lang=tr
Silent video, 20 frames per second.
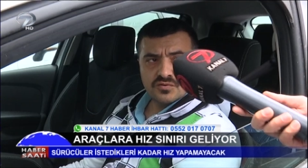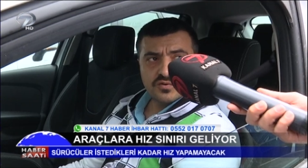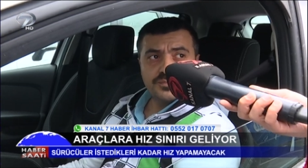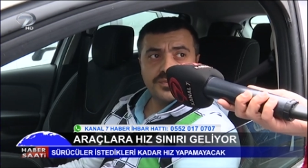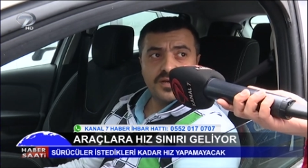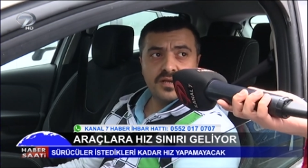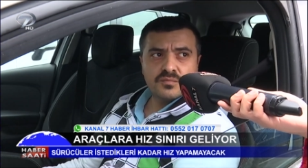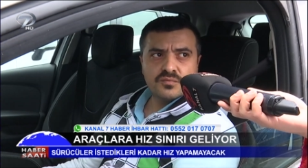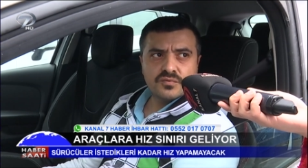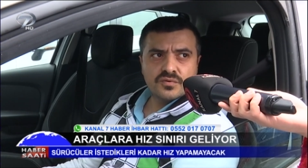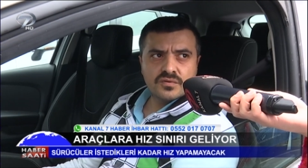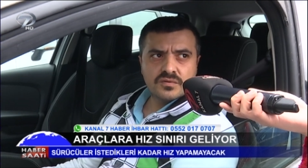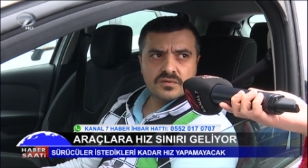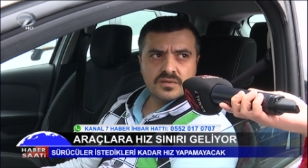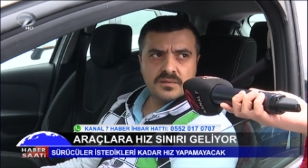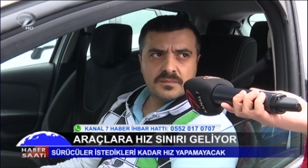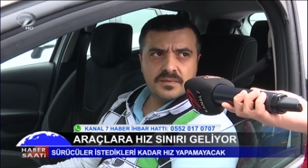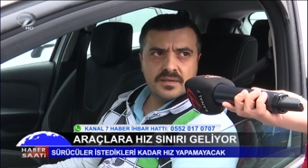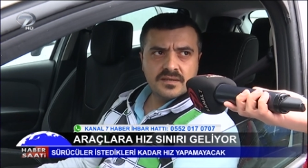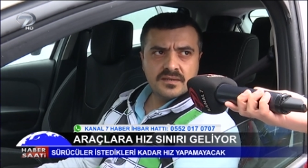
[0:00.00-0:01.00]
Süper bir
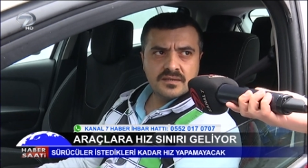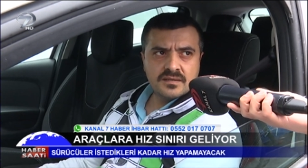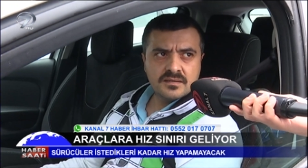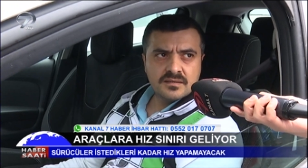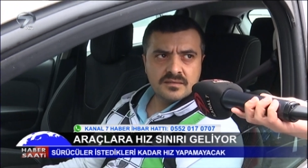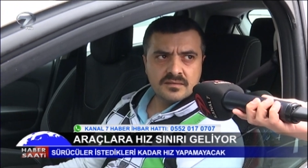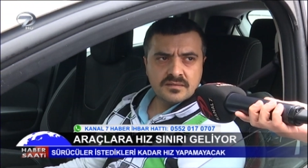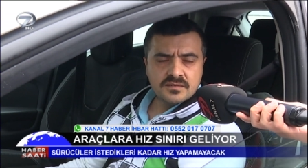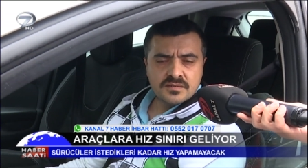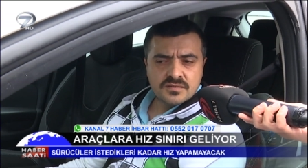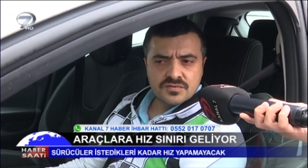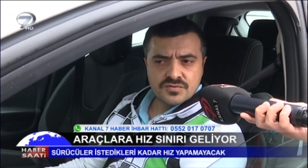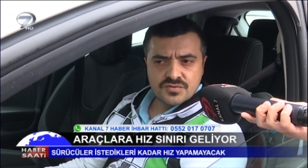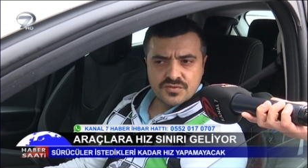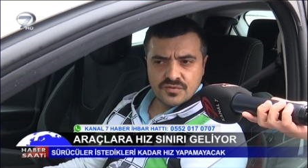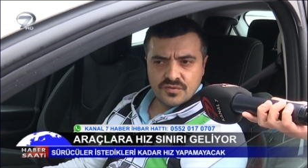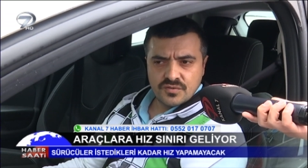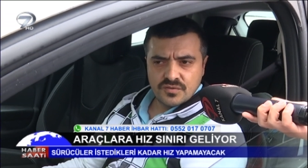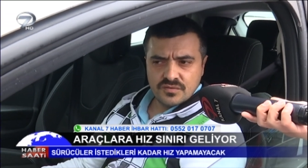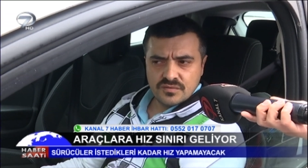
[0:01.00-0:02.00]
uygulama.
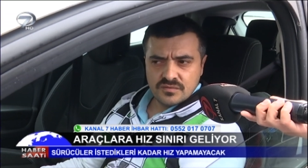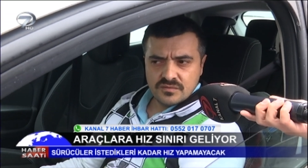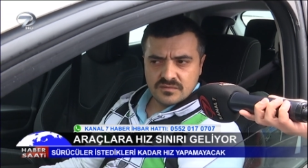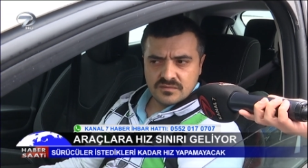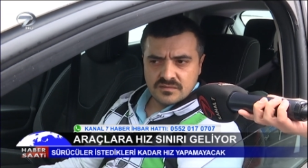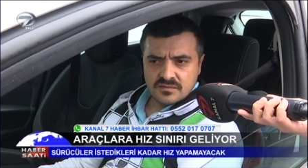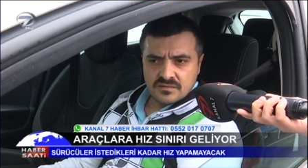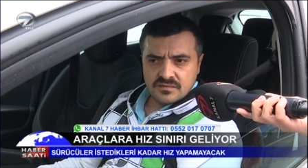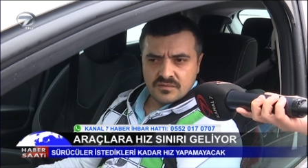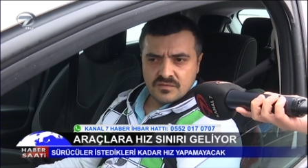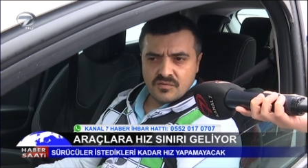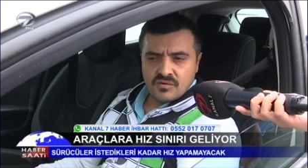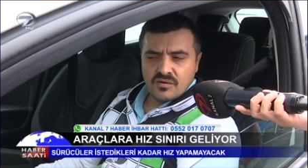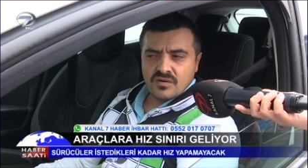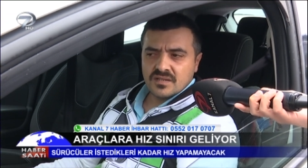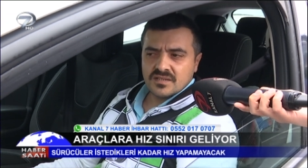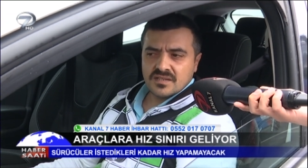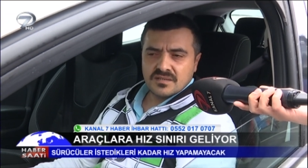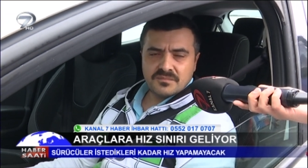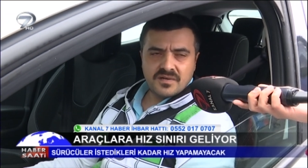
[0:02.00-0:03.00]
Çünkü o
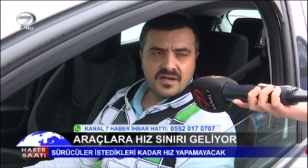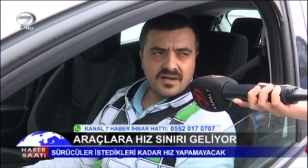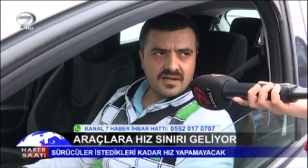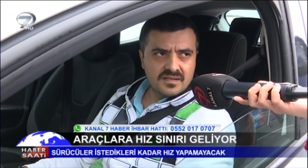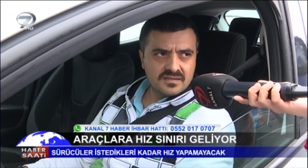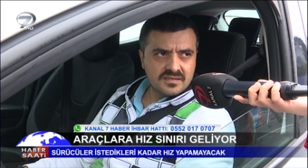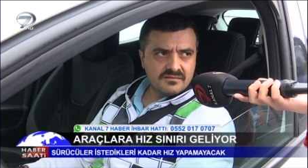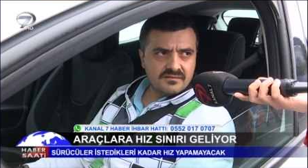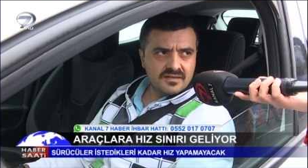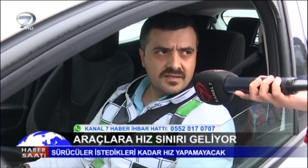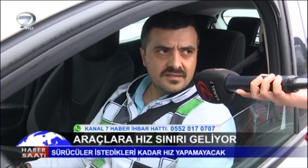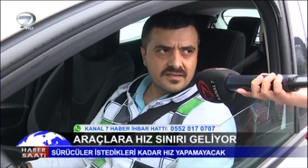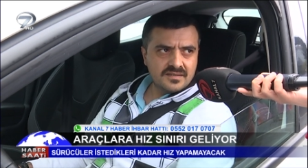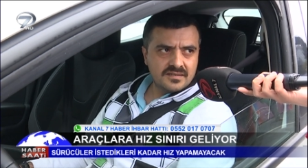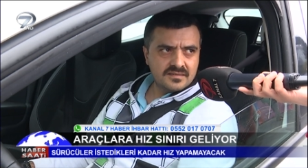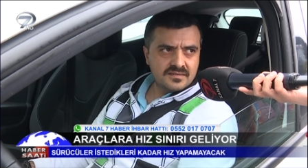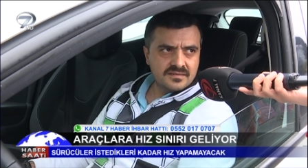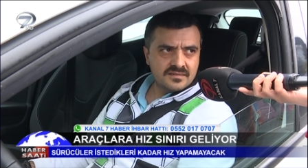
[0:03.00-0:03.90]
kadar maganda var ki.